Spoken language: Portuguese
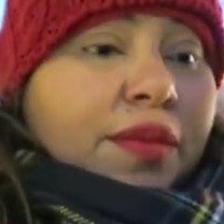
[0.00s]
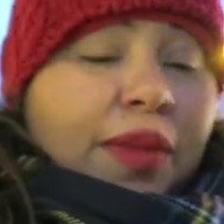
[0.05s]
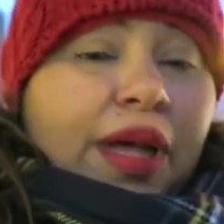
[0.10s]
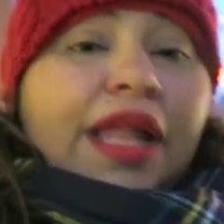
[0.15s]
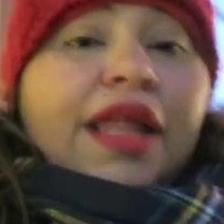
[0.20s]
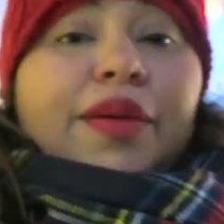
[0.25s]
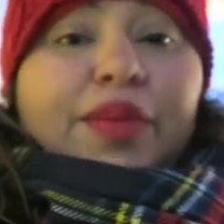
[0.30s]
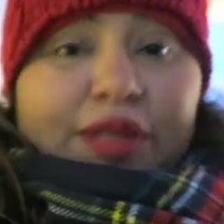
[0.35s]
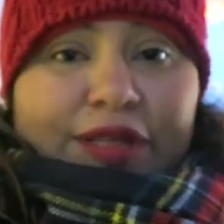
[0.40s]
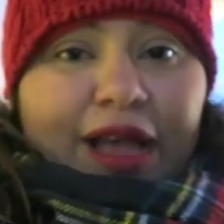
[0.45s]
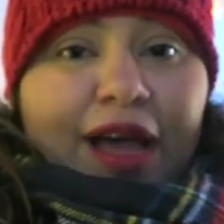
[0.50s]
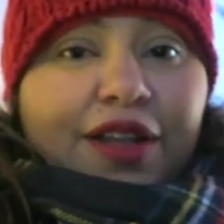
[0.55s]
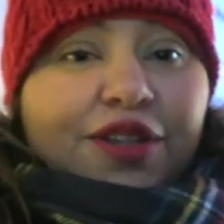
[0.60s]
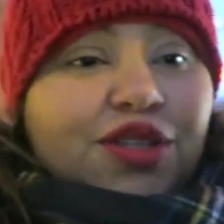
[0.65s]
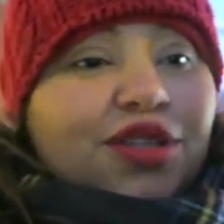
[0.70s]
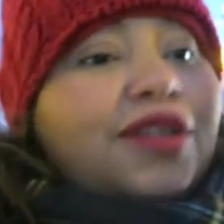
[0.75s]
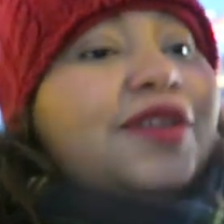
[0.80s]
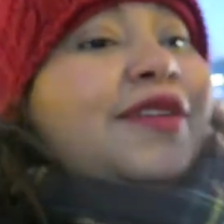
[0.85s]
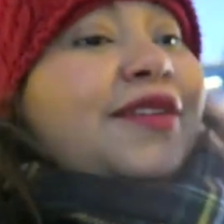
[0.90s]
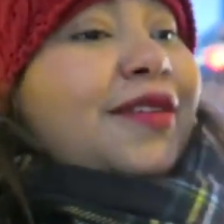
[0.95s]
Pela
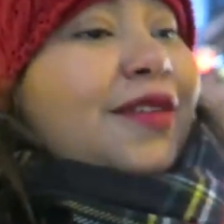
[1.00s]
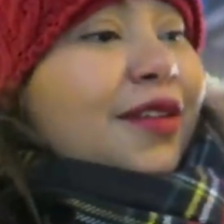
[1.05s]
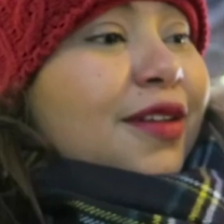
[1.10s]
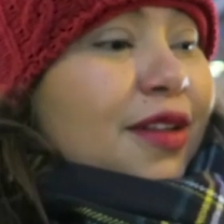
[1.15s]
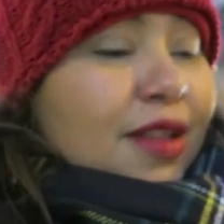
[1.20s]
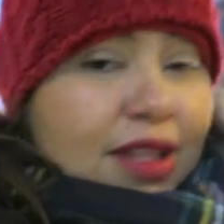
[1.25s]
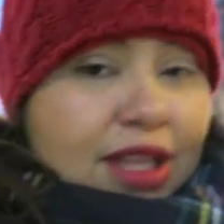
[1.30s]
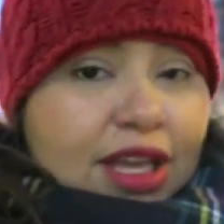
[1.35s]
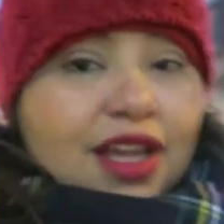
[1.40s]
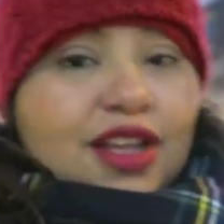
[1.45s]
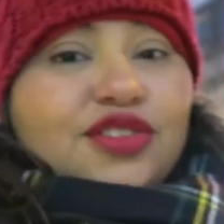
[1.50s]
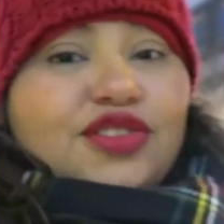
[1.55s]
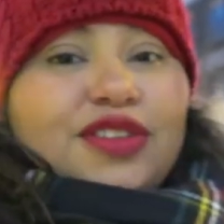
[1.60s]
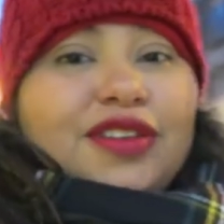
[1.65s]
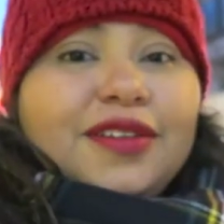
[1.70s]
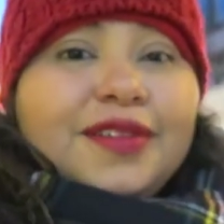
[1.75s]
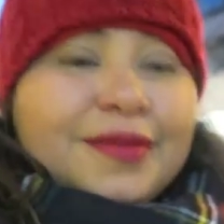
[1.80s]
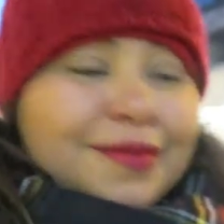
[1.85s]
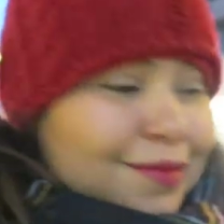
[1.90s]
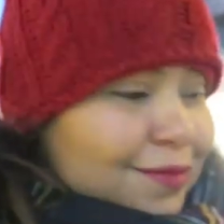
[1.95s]
amizade,
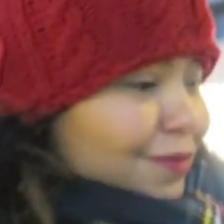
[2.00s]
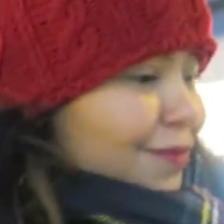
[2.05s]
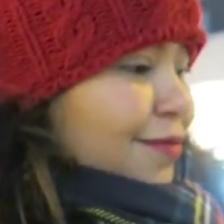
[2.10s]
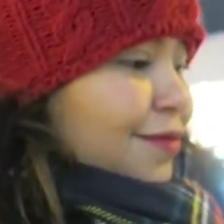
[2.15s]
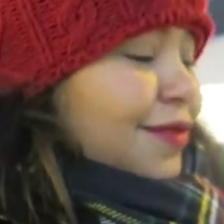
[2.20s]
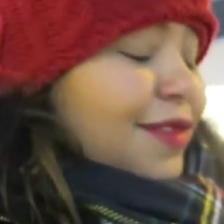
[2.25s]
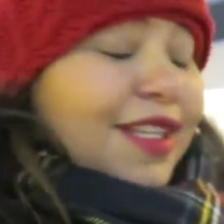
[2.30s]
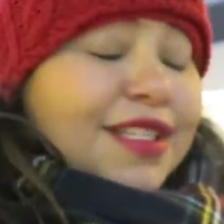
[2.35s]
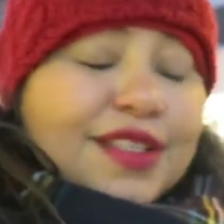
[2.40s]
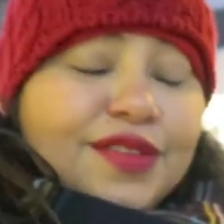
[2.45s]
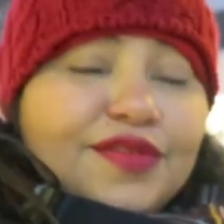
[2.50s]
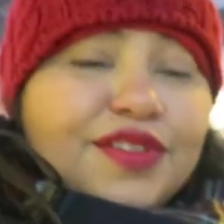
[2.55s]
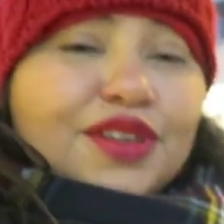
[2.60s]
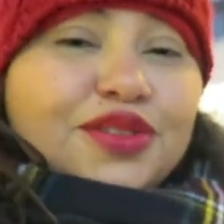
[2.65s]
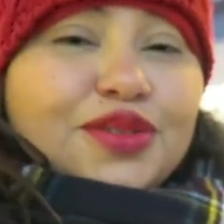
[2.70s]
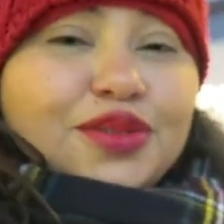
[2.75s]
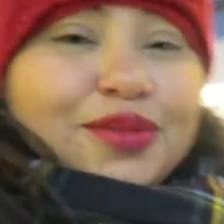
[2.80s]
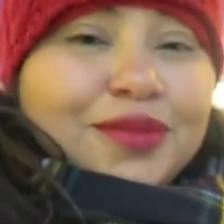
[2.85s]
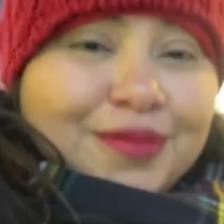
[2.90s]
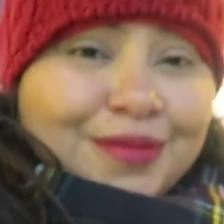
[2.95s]
ligadinha nesse
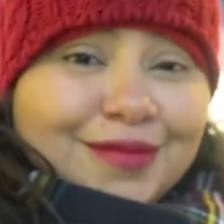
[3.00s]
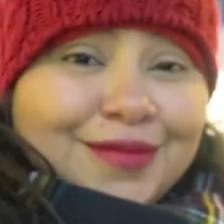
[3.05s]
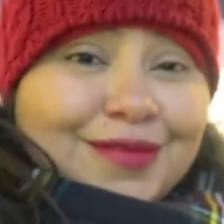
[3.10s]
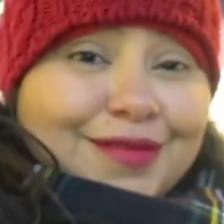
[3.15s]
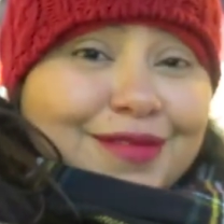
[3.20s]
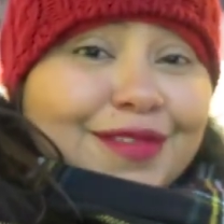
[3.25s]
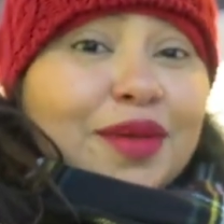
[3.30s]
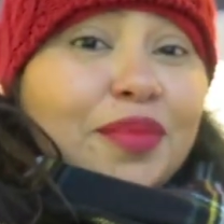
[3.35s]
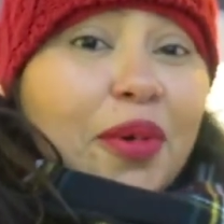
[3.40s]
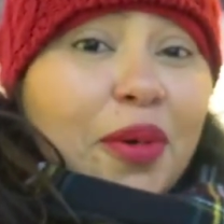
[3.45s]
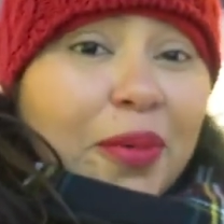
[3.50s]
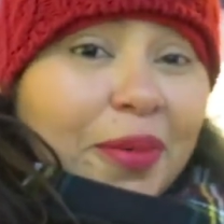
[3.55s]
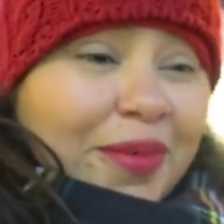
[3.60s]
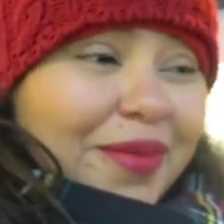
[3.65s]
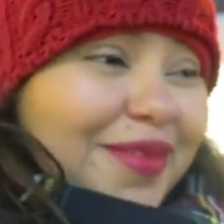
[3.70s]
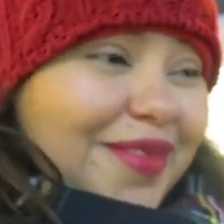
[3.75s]
vídeo, tá bom?